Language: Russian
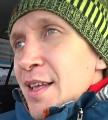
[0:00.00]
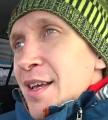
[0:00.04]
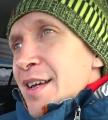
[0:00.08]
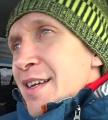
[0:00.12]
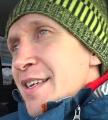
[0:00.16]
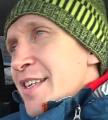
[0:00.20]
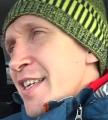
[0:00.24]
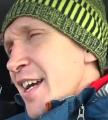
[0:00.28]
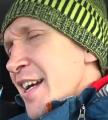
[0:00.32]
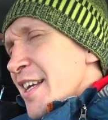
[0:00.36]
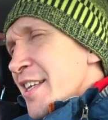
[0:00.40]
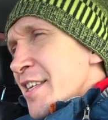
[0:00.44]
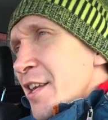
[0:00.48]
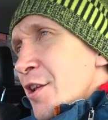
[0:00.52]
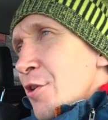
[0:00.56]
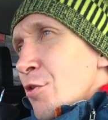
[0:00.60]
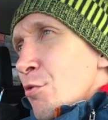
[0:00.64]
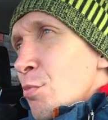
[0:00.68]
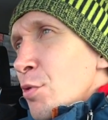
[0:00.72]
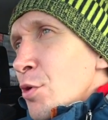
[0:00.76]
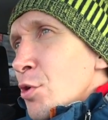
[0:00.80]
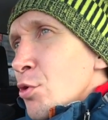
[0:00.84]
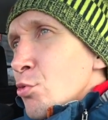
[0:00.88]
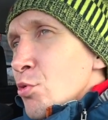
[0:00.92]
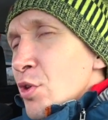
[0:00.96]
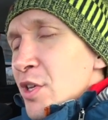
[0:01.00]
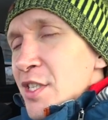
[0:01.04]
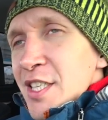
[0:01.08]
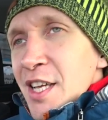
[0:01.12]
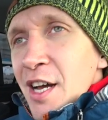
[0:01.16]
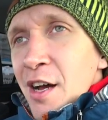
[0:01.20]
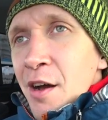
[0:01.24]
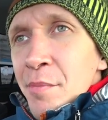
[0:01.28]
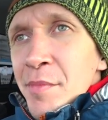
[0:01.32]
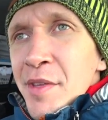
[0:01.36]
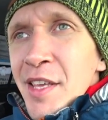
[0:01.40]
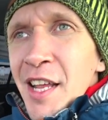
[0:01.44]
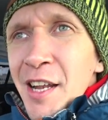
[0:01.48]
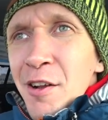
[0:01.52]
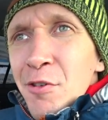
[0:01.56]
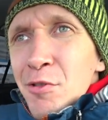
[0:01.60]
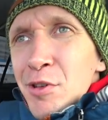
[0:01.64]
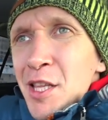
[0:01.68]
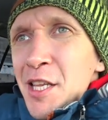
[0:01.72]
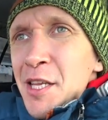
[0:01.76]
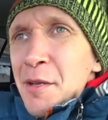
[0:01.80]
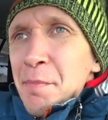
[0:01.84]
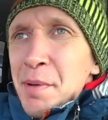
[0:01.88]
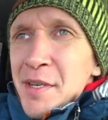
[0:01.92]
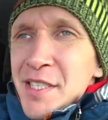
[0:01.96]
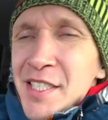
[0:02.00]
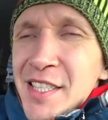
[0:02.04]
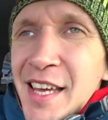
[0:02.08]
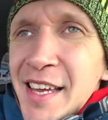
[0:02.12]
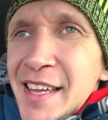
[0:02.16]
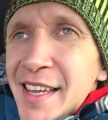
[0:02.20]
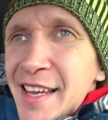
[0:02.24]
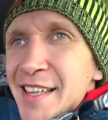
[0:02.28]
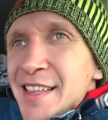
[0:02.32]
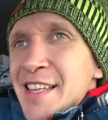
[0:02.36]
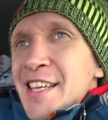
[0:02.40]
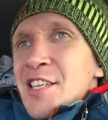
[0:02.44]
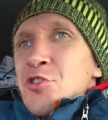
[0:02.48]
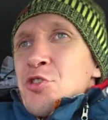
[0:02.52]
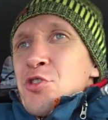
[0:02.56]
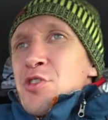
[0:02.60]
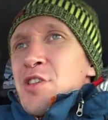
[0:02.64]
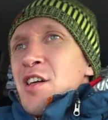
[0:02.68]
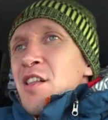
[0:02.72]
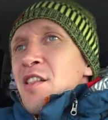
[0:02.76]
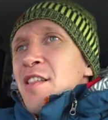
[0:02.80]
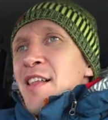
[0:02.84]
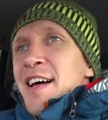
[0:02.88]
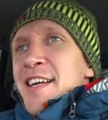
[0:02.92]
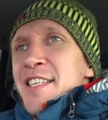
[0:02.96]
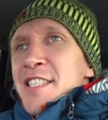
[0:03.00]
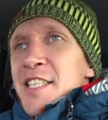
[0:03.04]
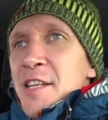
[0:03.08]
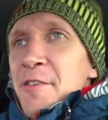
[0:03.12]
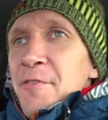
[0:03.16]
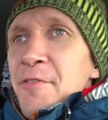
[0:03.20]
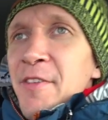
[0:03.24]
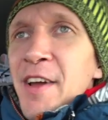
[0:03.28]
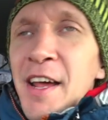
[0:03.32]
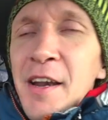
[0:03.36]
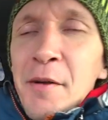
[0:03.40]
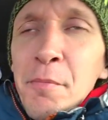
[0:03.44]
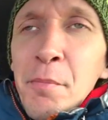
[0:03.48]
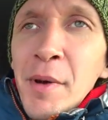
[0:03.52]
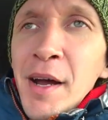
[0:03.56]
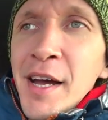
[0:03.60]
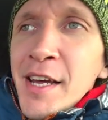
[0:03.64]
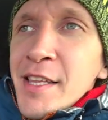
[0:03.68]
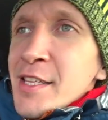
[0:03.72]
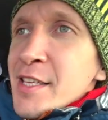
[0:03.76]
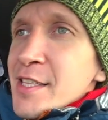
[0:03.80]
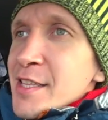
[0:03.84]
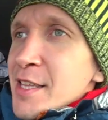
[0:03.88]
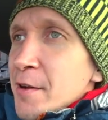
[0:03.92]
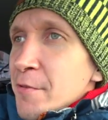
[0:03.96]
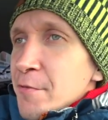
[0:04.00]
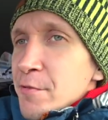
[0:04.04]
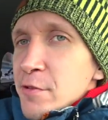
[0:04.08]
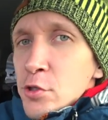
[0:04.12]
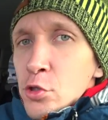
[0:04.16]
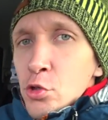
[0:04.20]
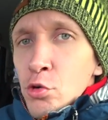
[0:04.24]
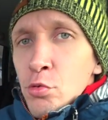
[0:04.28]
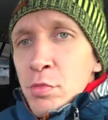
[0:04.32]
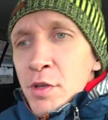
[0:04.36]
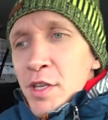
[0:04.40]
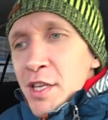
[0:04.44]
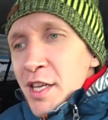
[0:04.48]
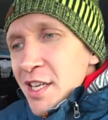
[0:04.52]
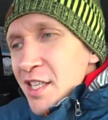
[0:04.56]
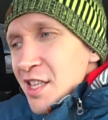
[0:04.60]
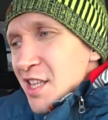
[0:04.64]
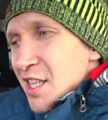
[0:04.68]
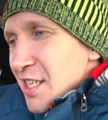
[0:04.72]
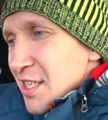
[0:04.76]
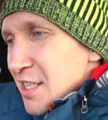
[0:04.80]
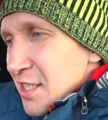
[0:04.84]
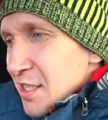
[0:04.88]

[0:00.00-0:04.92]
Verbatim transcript: Я не люблю на самом деле вот эти постоянно что-то лазить в карманы, там в сумке это